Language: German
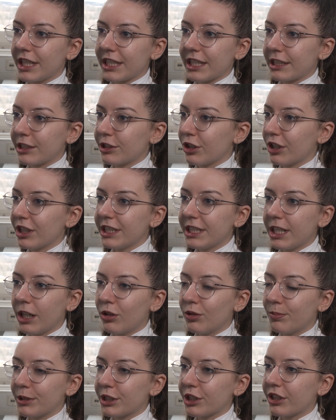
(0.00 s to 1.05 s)
Da soll es ja
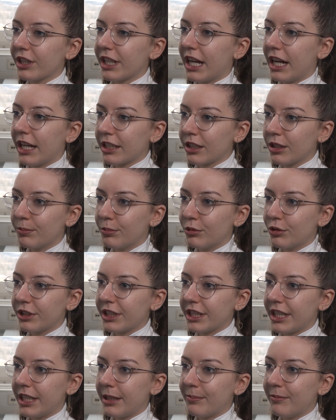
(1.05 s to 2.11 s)
auch besondere
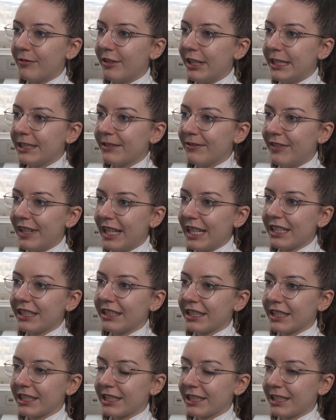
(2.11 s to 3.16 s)
Angebote geben. Welche
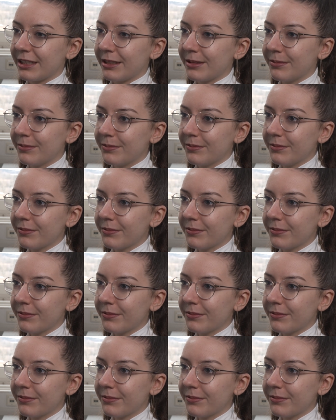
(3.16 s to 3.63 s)
wären das denn?